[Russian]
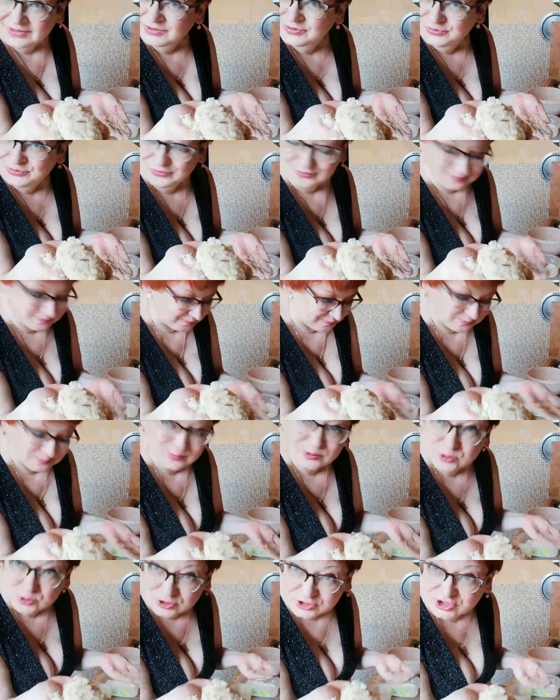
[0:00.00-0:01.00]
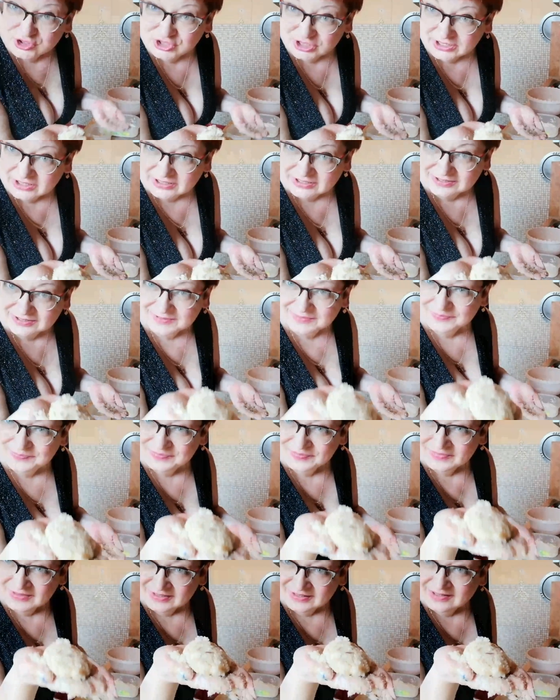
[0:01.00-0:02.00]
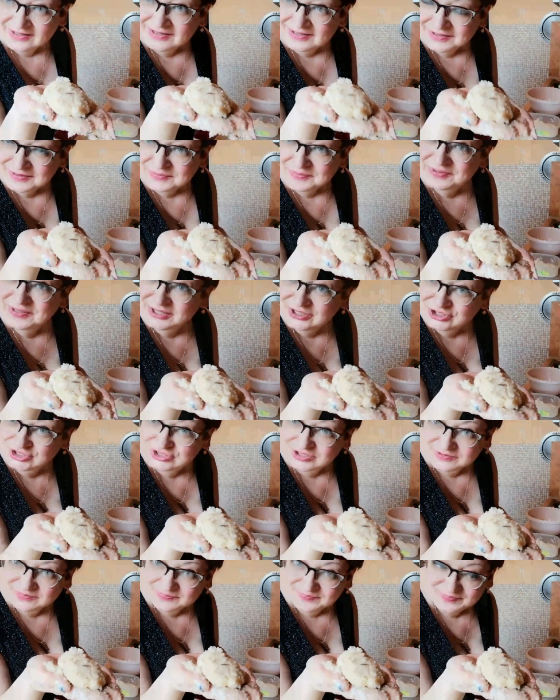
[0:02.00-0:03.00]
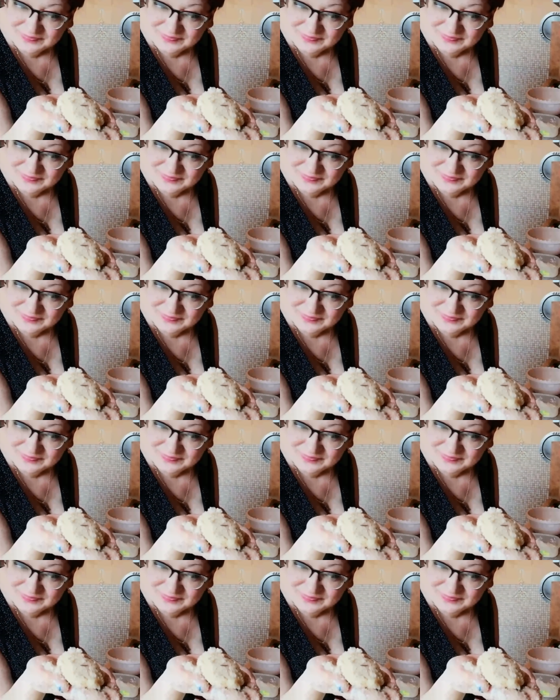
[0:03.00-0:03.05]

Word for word: Ну, можно жарить. Так что